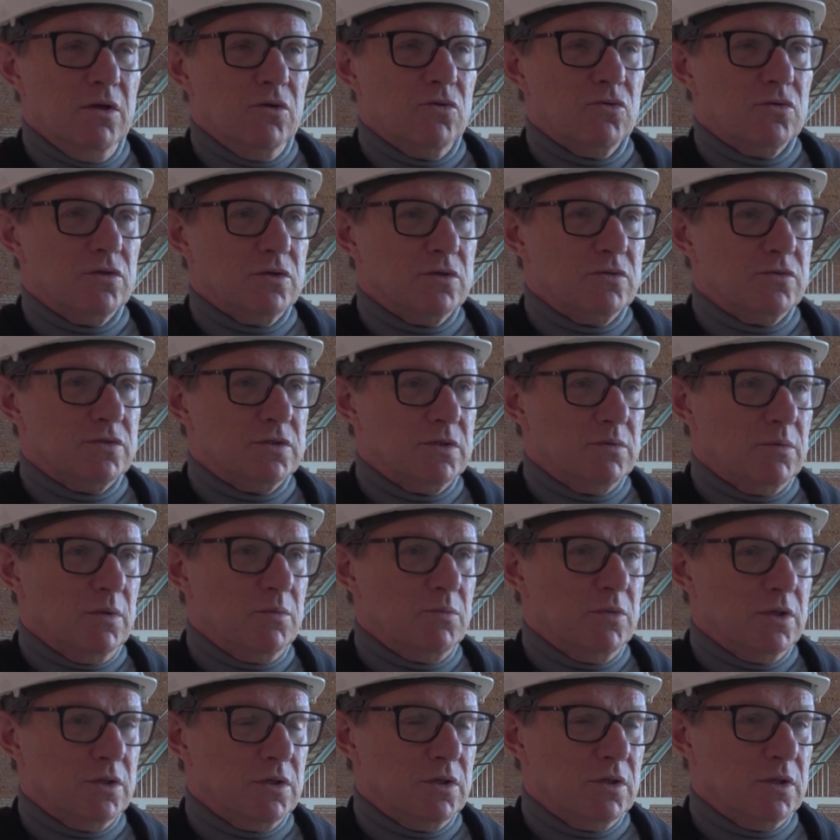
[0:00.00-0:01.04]
Вот эти все
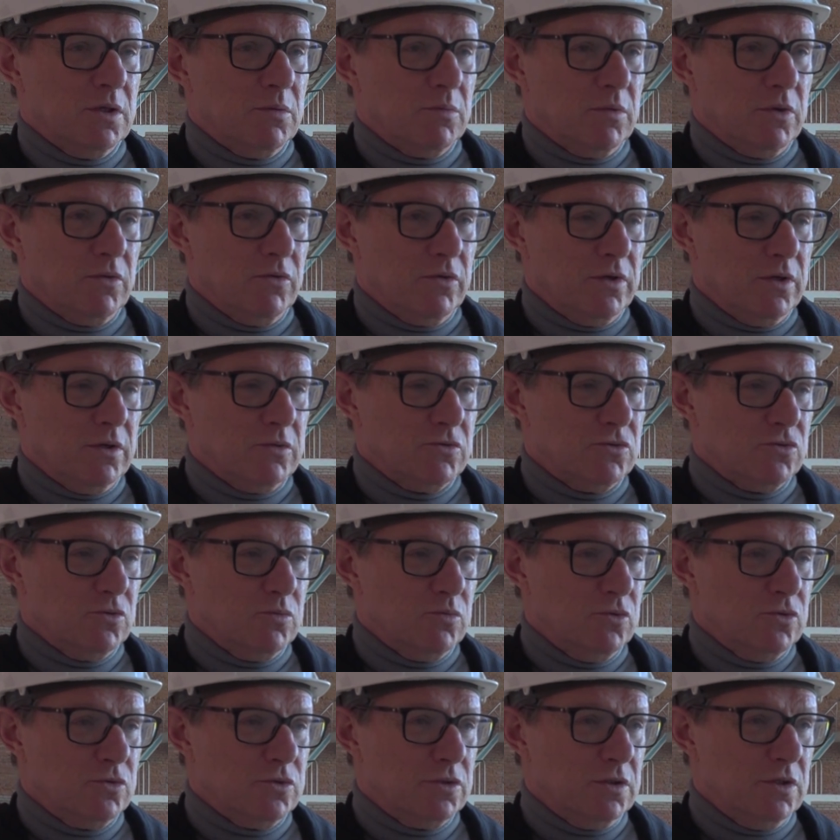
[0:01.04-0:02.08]
моменты нам говорят, все
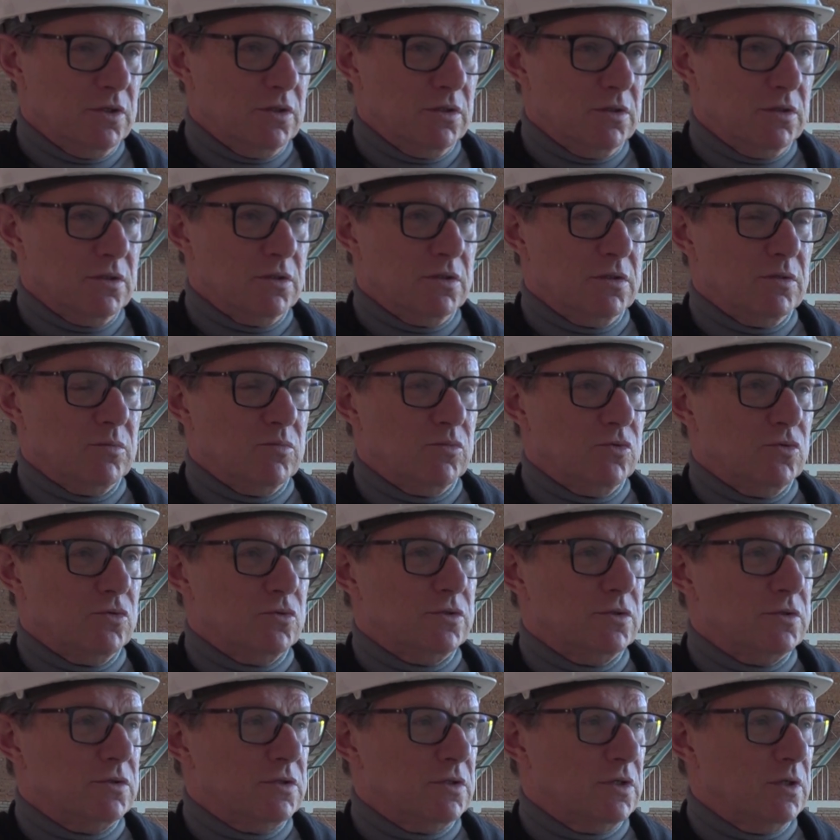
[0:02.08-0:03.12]
будет сделано.
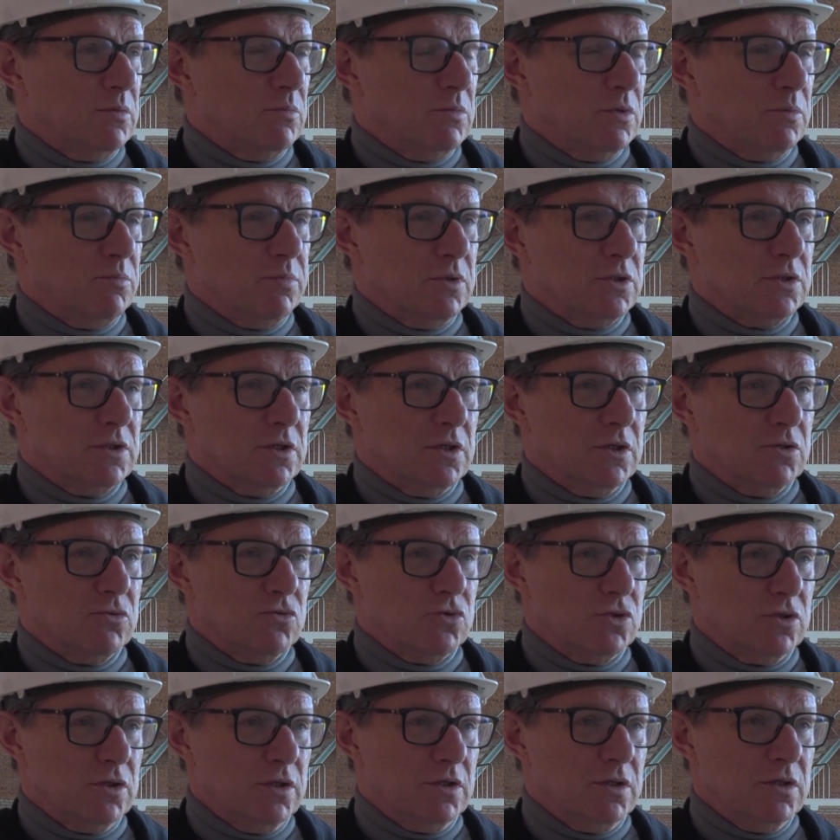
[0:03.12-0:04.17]
Будет система
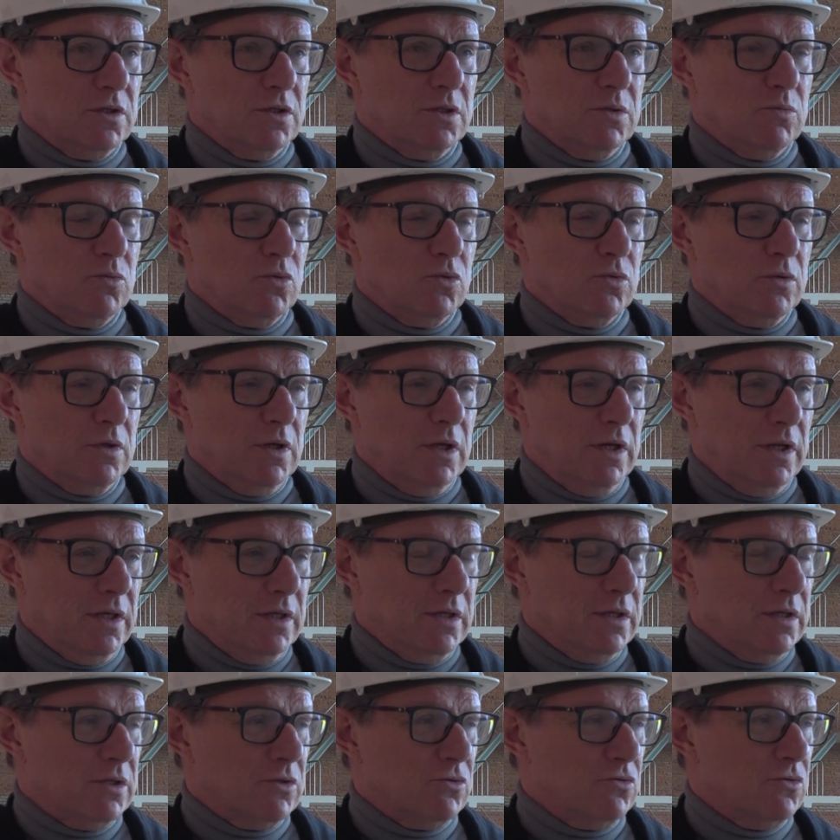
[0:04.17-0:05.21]
пожаротушения,
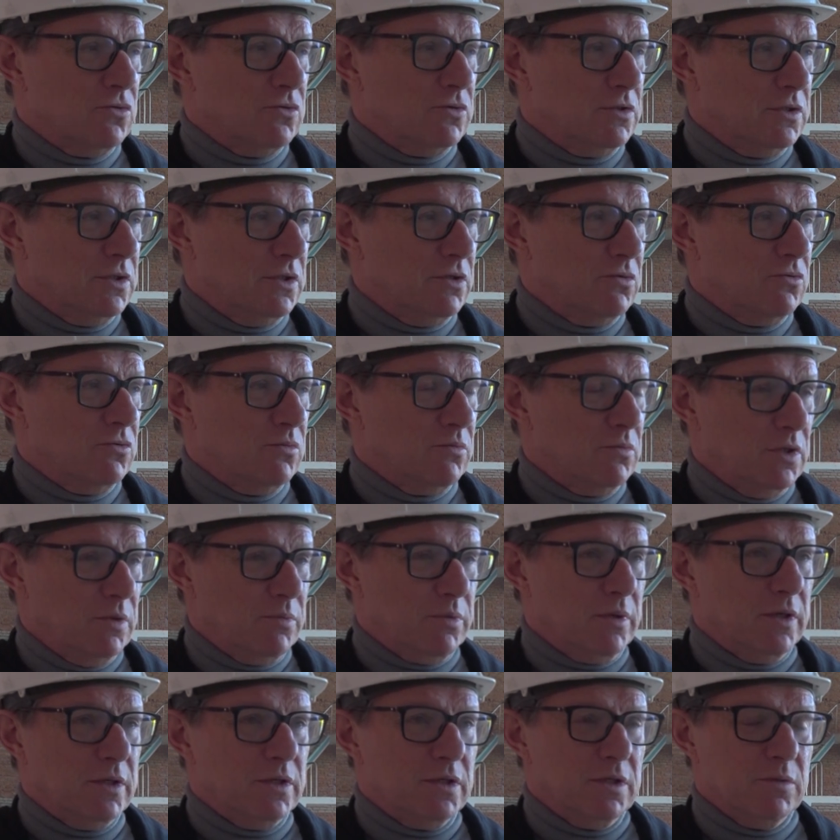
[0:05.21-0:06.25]
дымоудаления, то есть все
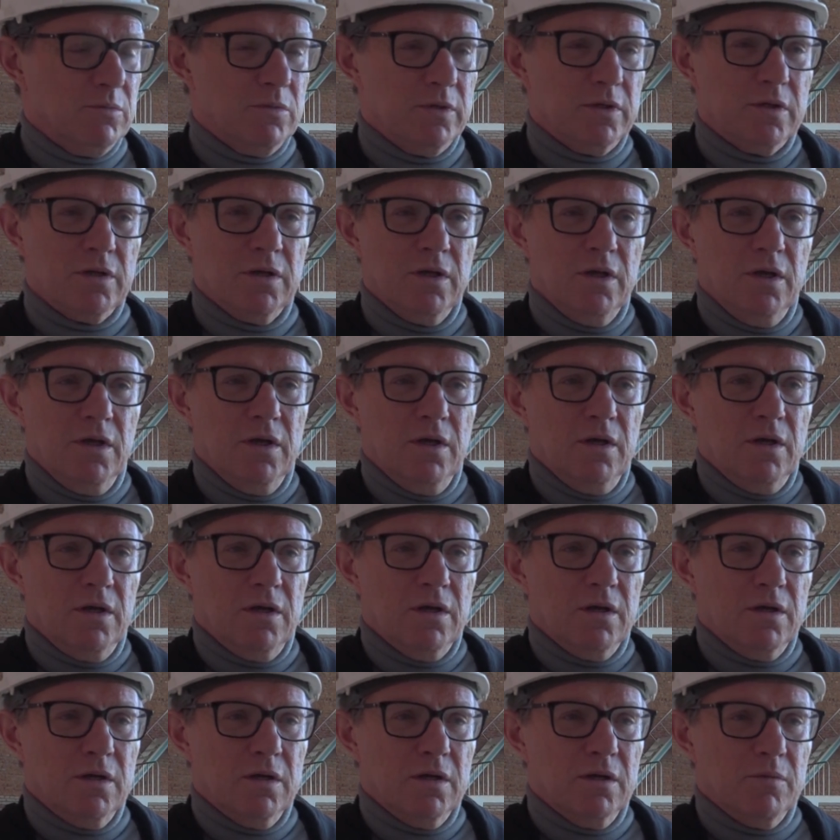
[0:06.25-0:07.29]
необходимые
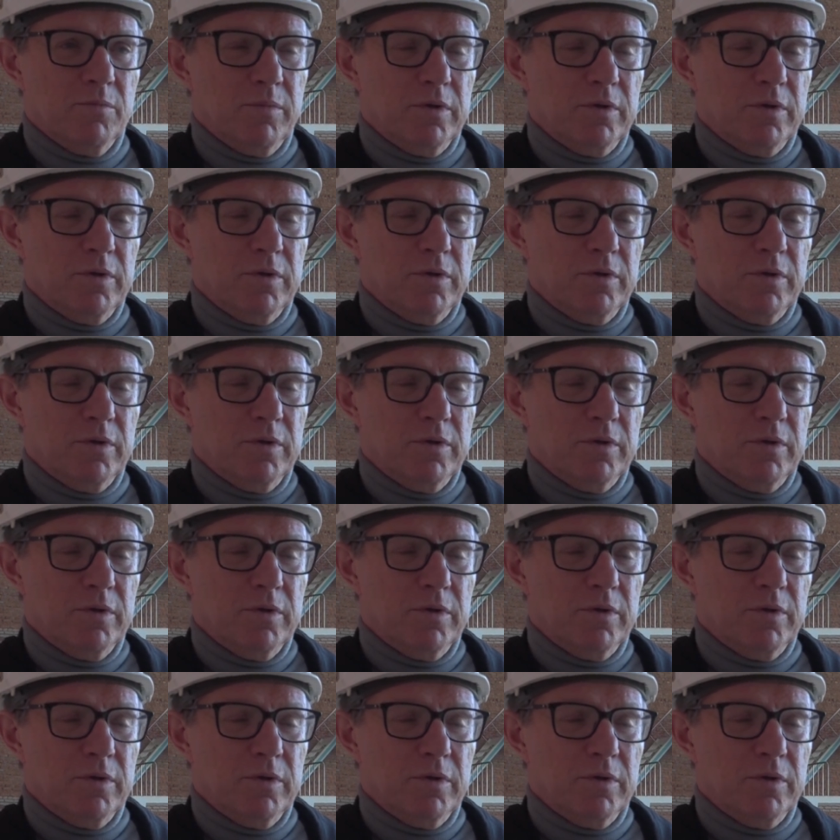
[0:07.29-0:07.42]
а,